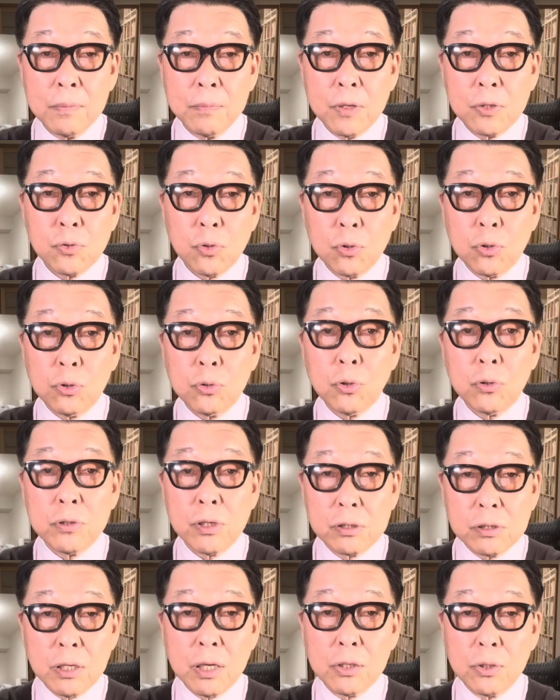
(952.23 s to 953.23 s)
まあ、そういうことを
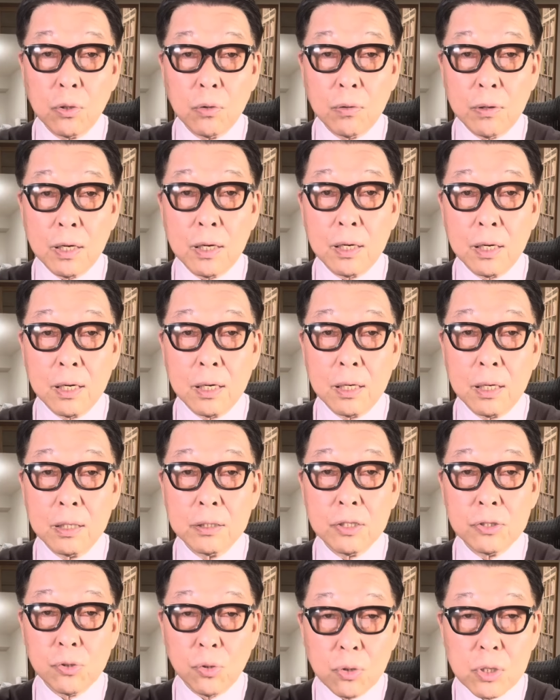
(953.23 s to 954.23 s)
ですね、今日は
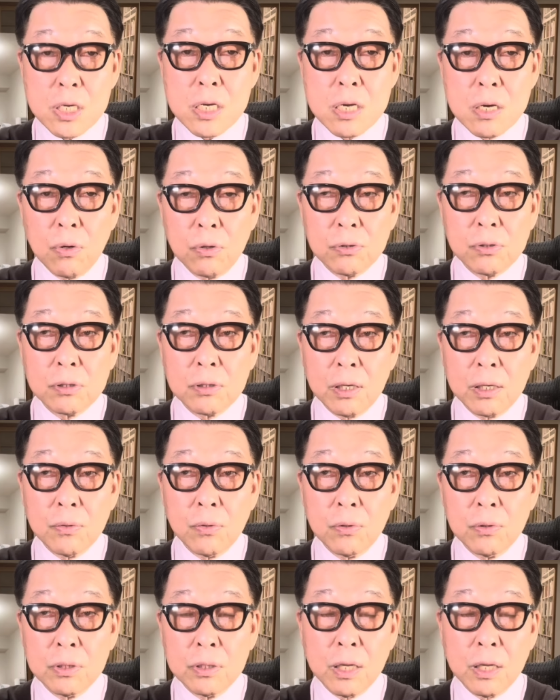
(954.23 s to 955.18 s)
急ぎお伝えを